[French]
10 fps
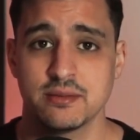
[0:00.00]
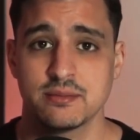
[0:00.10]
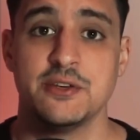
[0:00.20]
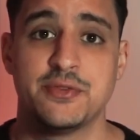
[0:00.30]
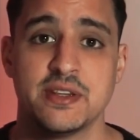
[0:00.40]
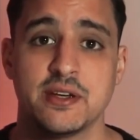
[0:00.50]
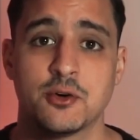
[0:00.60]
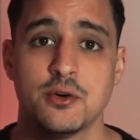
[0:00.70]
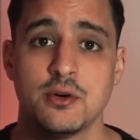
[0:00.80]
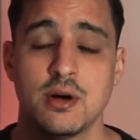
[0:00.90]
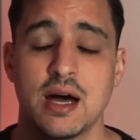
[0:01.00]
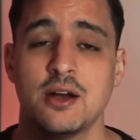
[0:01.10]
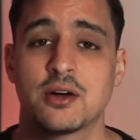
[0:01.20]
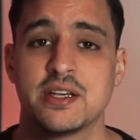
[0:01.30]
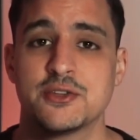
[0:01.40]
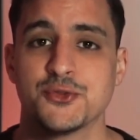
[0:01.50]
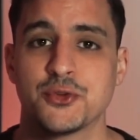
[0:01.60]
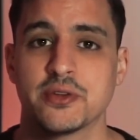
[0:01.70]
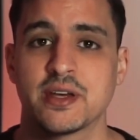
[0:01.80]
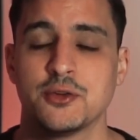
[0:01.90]
Les fédéraux, alors qu'ils sont
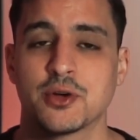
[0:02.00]
en train de